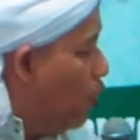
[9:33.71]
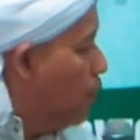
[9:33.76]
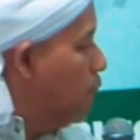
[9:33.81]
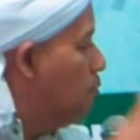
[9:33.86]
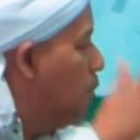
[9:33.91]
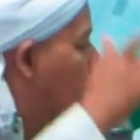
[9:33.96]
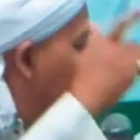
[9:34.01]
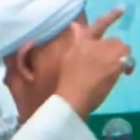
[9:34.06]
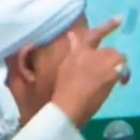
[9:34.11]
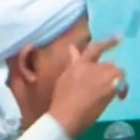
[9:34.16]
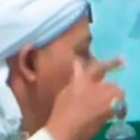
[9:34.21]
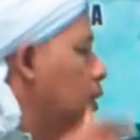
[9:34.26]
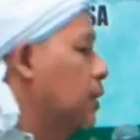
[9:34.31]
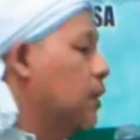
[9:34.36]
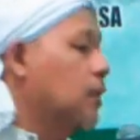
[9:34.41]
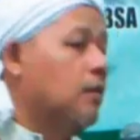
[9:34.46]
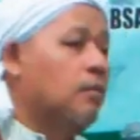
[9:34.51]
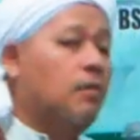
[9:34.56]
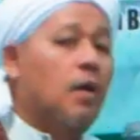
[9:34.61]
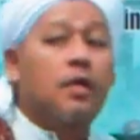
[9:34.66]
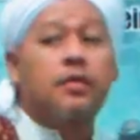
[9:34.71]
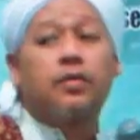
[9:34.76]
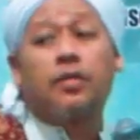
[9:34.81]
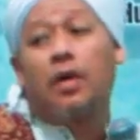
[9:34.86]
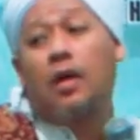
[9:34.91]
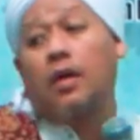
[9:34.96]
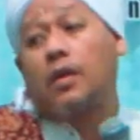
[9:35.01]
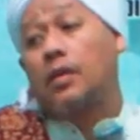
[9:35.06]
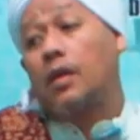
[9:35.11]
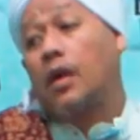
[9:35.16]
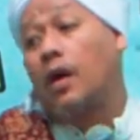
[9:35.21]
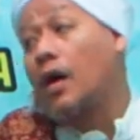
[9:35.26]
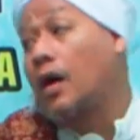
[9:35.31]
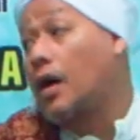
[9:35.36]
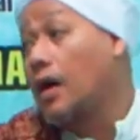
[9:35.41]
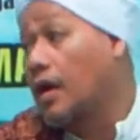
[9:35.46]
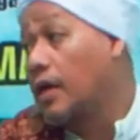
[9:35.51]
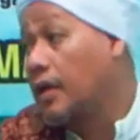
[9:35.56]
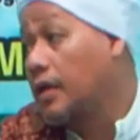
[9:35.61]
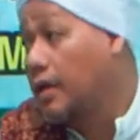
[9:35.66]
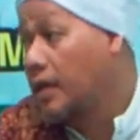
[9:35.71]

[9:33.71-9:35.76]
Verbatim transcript: ummati Masya Allah